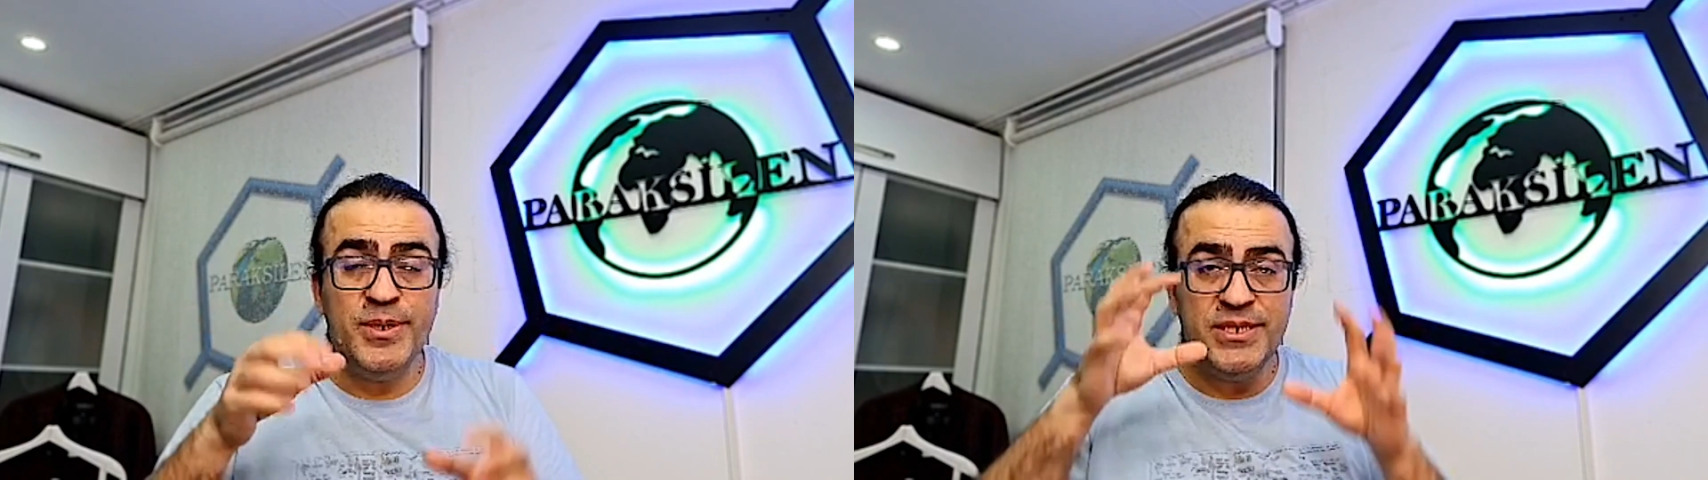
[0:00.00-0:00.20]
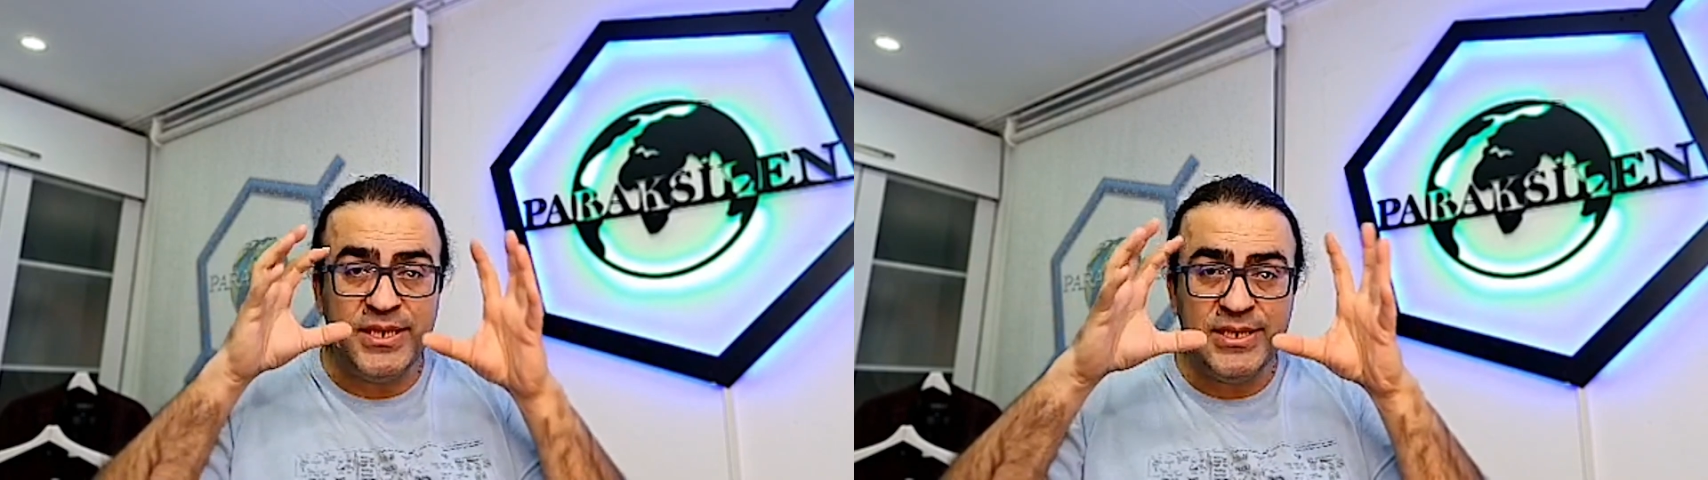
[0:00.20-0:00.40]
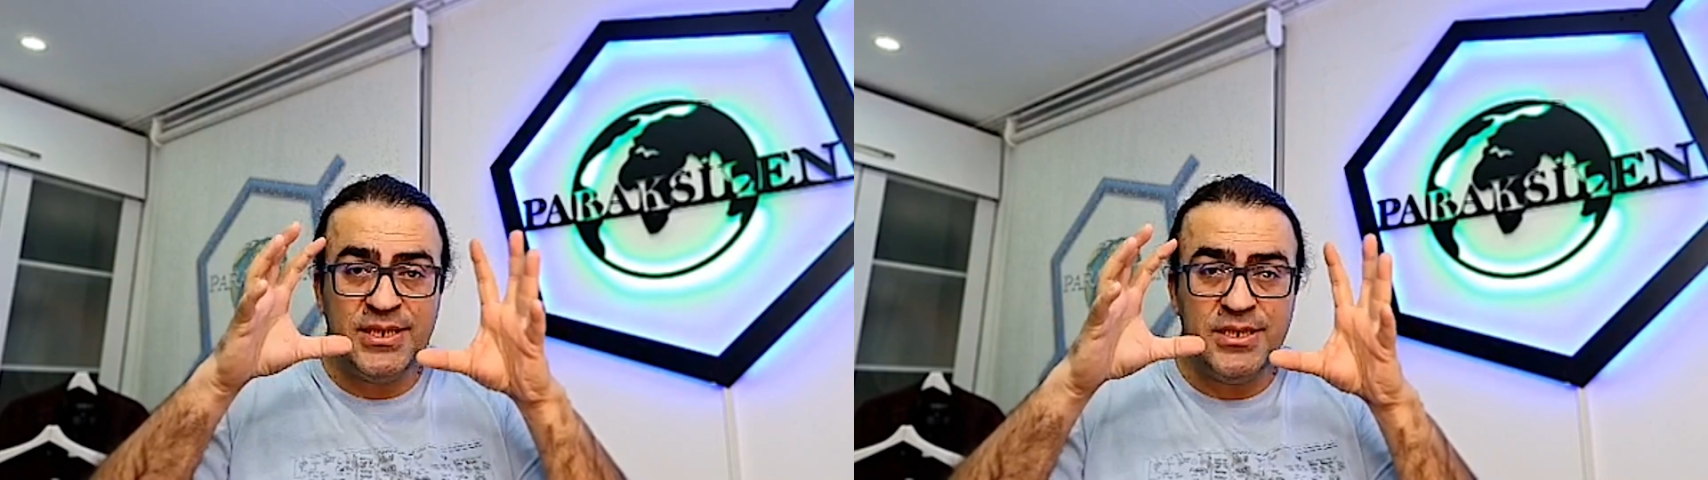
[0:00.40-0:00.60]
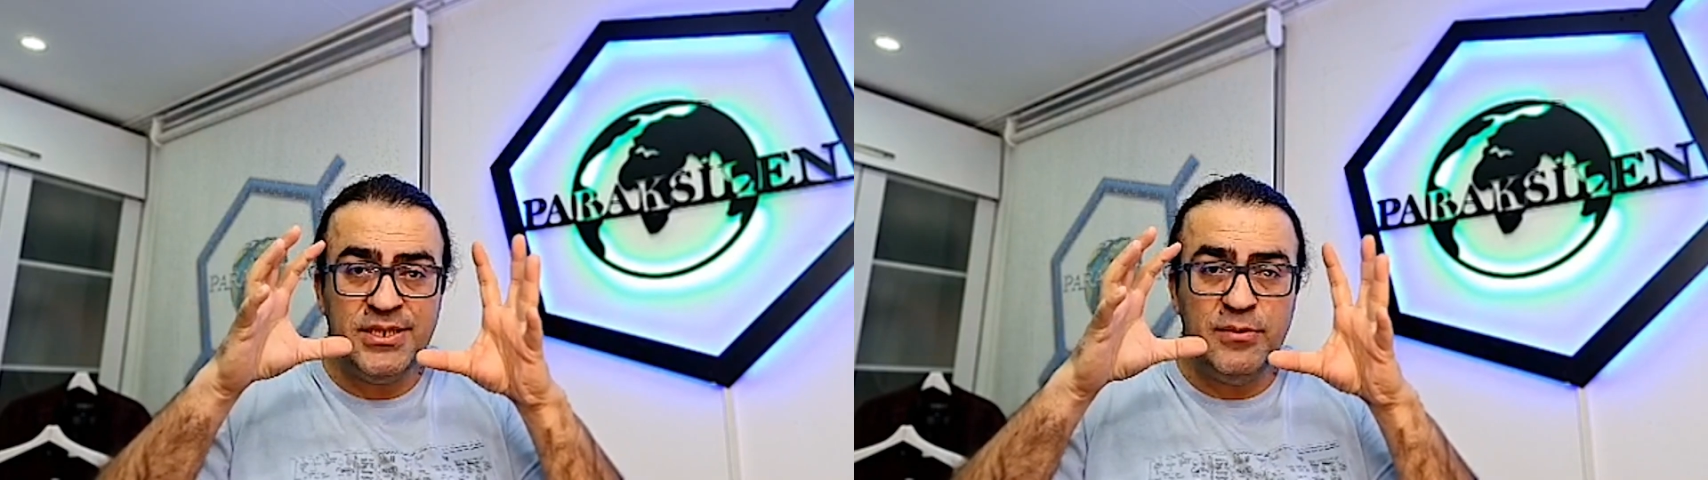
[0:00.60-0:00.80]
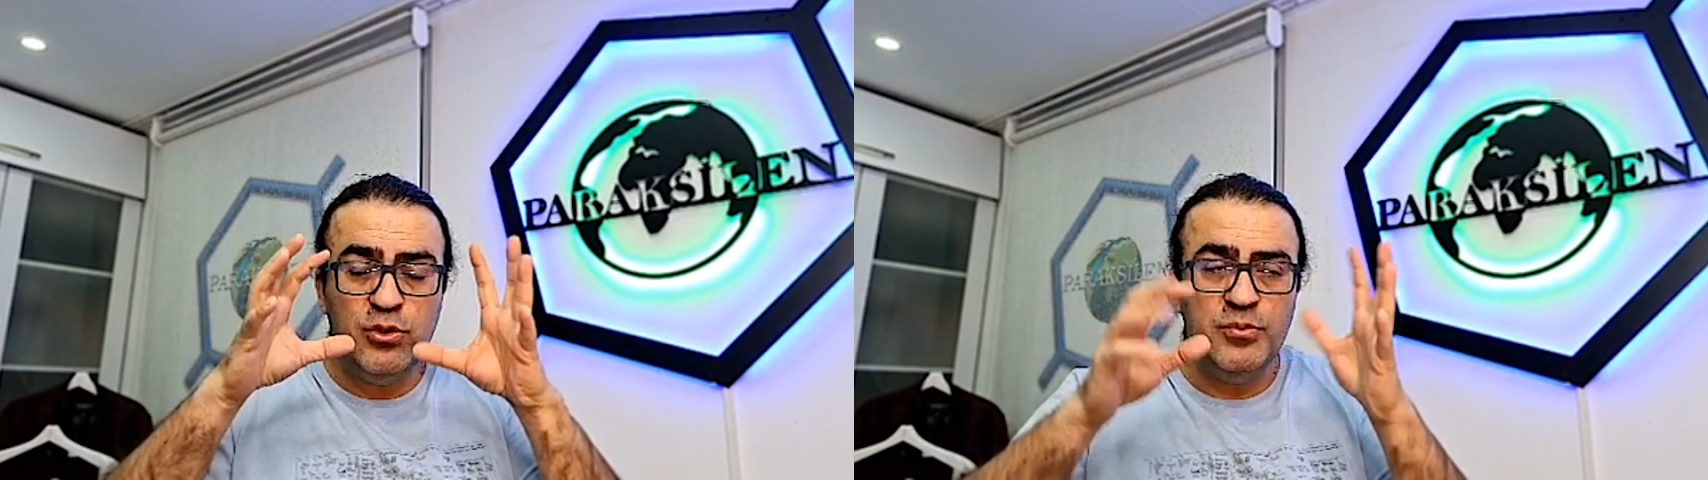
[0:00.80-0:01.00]
git ara
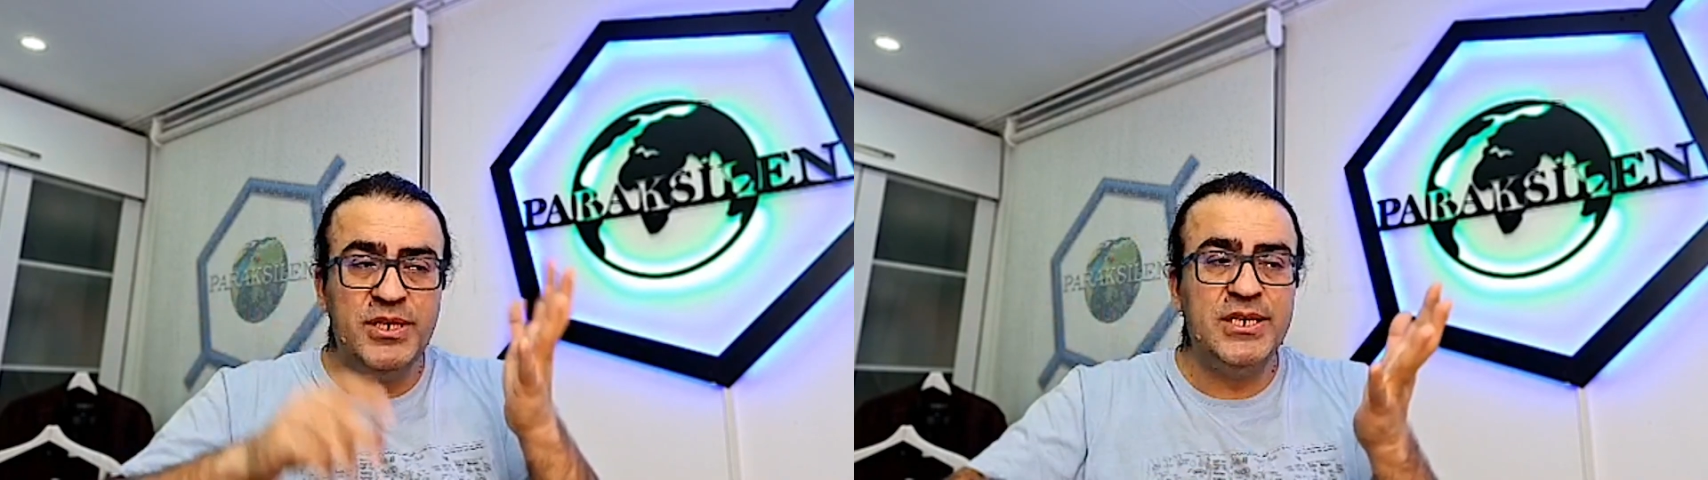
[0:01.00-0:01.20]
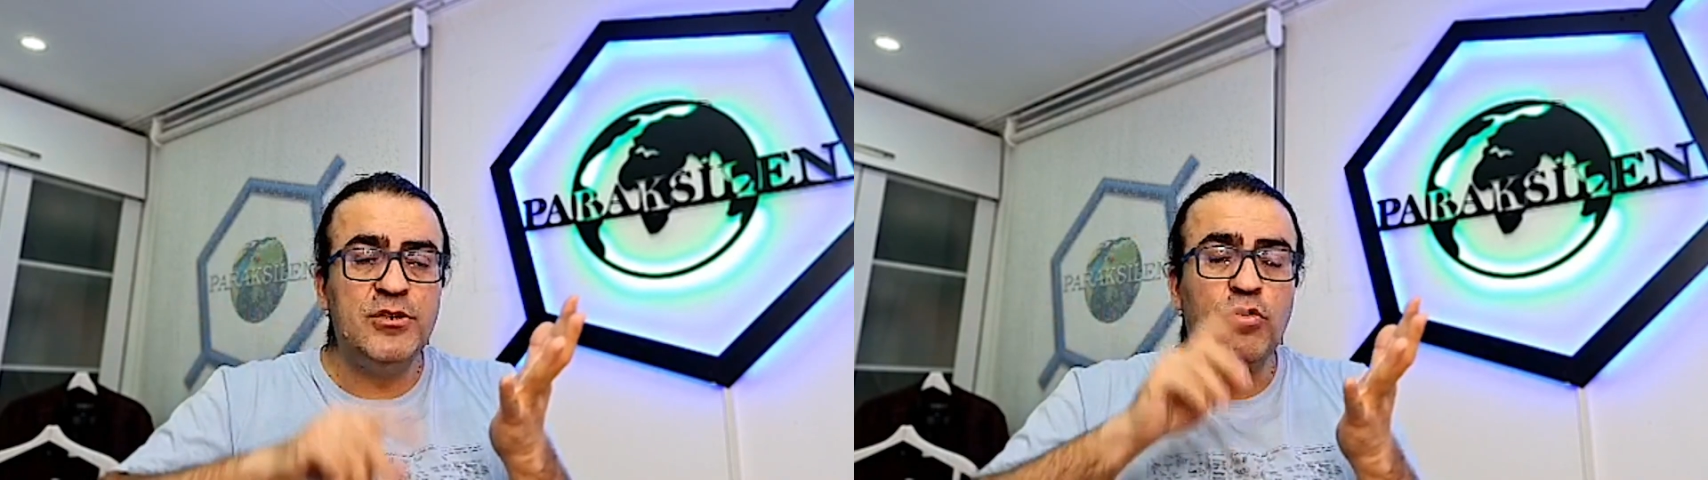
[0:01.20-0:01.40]
tatil bölümüne gir.